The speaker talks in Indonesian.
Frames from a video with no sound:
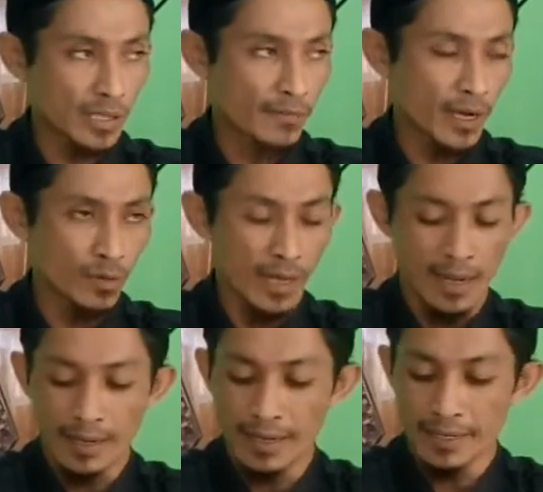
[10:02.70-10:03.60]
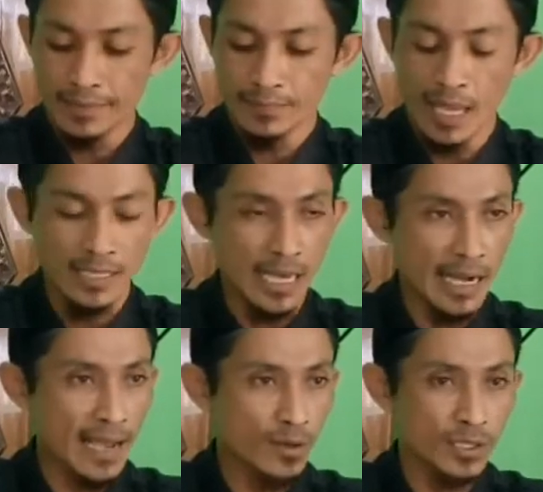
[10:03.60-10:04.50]
mutafakun alaih
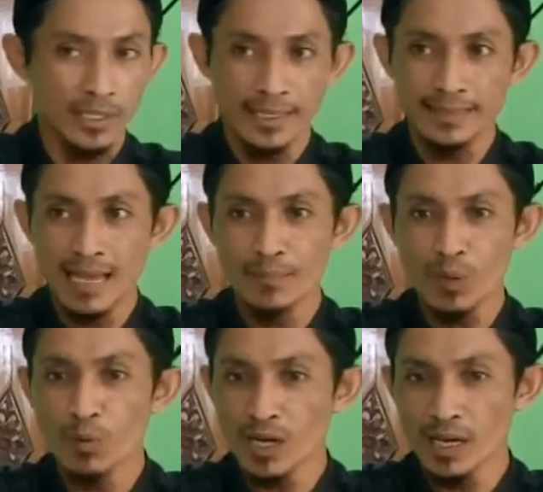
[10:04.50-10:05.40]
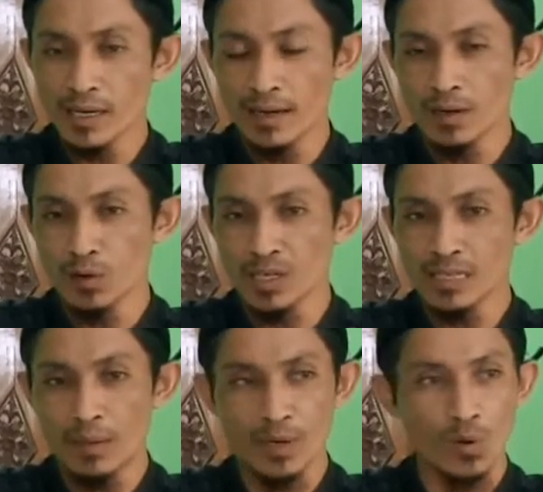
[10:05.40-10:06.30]
hanyalah lo iki innama boleh ngelang gerono
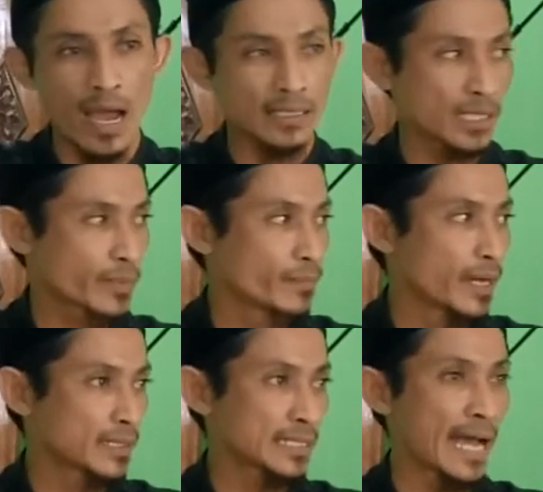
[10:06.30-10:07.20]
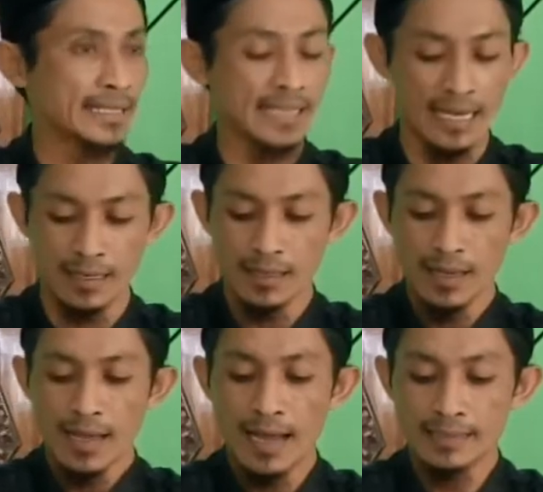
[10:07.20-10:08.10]
innama ku hasar pembatas hanya
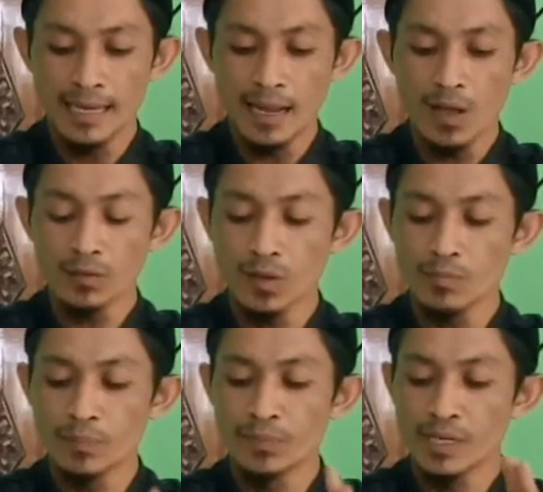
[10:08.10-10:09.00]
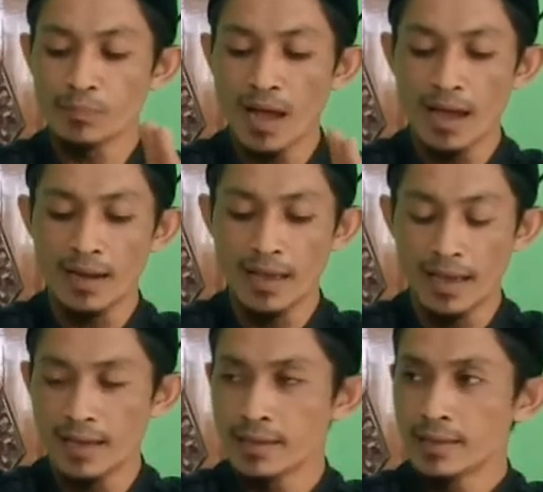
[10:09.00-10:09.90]
hanyalah Allah memberi pahala